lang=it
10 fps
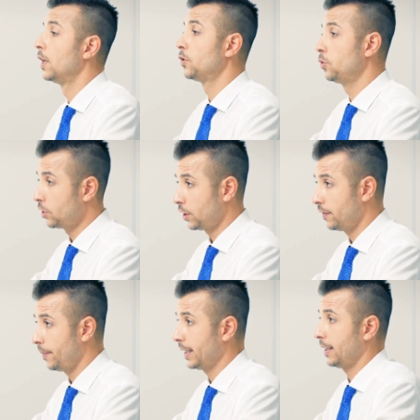
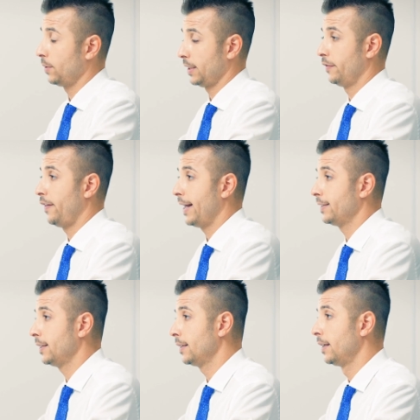Successivamente a questa
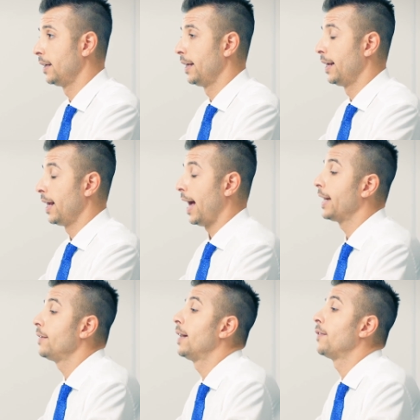fase
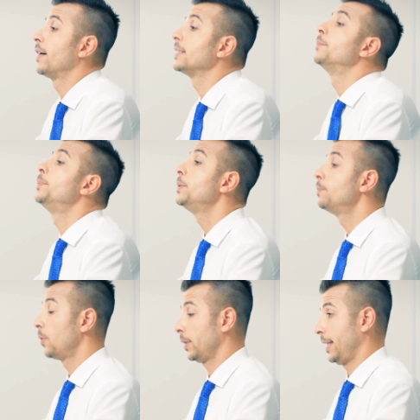arriva la fase più
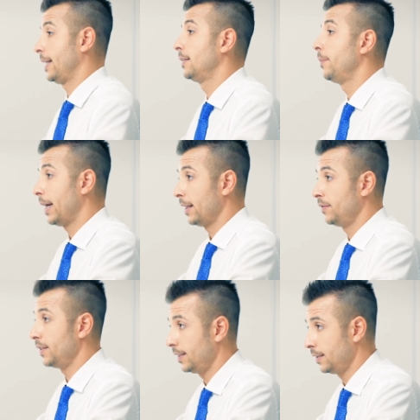importante per la
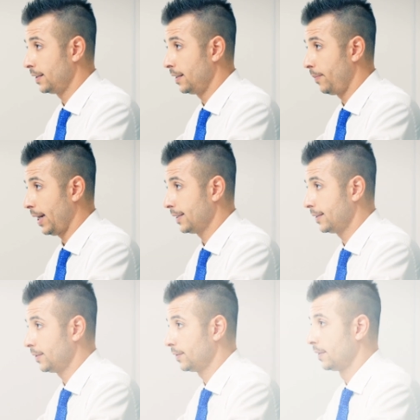definizione del prezzo